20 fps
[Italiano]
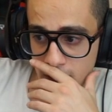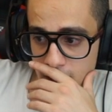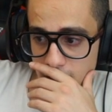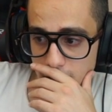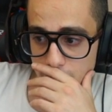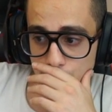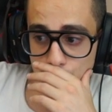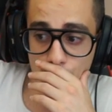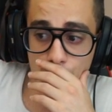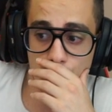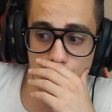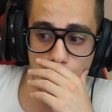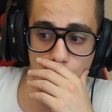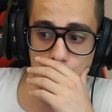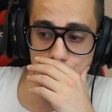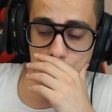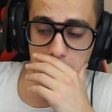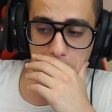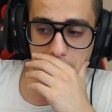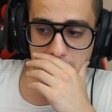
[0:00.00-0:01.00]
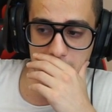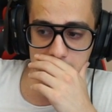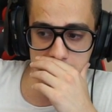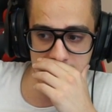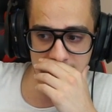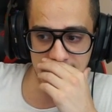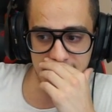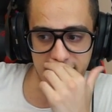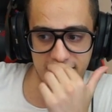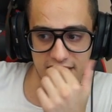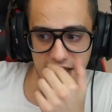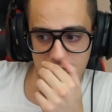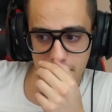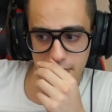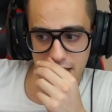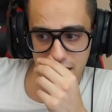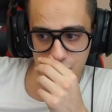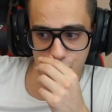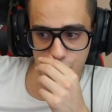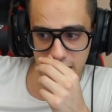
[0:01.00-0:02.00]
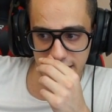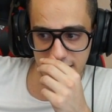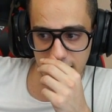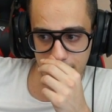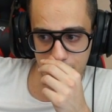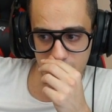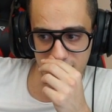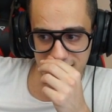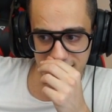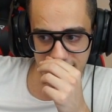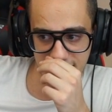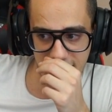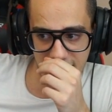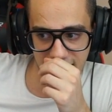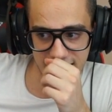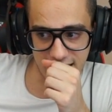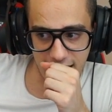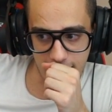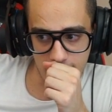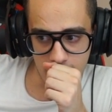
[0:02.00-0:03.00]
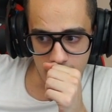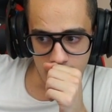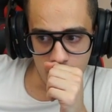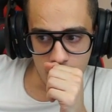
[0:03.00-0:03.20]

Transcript: In un contro, probabilmente sarebbe la scelta più azzeccata.